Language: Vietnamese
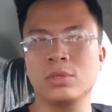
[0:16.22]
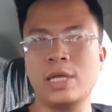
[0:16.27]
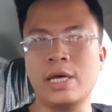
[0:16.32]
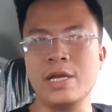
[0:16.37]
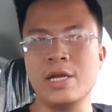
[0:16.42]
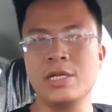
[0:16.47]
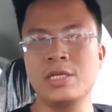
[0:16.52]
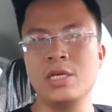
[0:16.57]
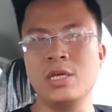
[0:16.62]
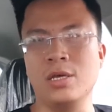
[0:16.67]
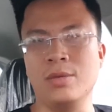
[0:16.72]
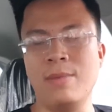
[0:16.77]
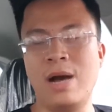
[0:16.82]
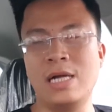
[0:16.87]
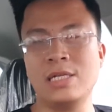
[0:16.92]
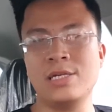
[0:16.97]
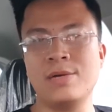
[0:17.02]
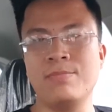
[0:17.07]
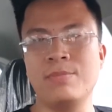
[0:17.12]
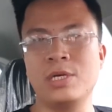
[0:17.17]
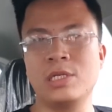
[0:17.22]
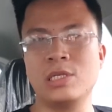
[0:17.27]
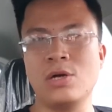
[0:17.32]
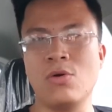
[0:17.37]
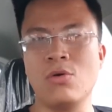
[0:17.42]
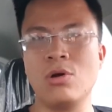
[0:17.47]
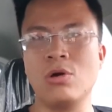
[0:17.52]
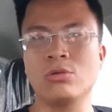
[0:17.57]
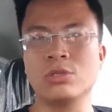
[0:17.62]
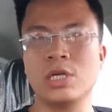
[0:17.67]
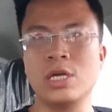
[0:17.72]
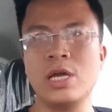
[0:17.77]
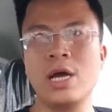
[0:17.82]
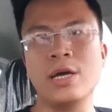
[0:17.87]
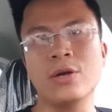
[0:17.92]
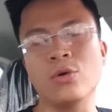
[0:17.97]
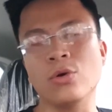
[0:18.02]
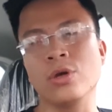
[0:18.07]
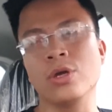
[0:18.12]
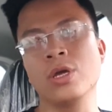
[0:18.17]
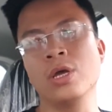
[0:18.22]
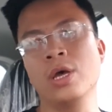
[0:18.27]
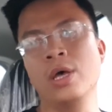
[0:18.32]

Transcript: tại địa chỉ 316 Cầu Giấy, Hà Nội.